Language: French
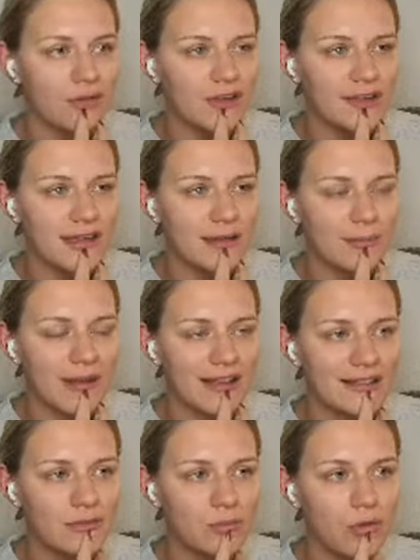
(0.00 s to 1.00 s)
Et en fait il y a une
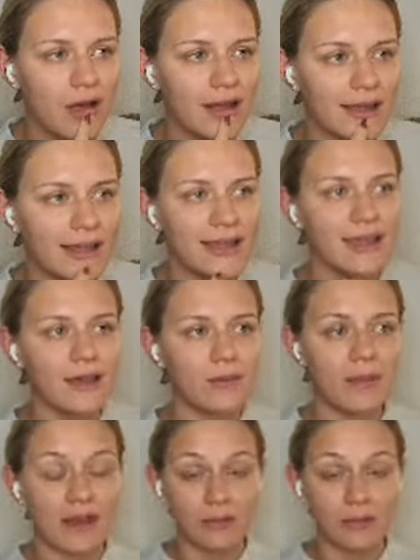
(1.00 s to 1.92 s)
partie de moi qui,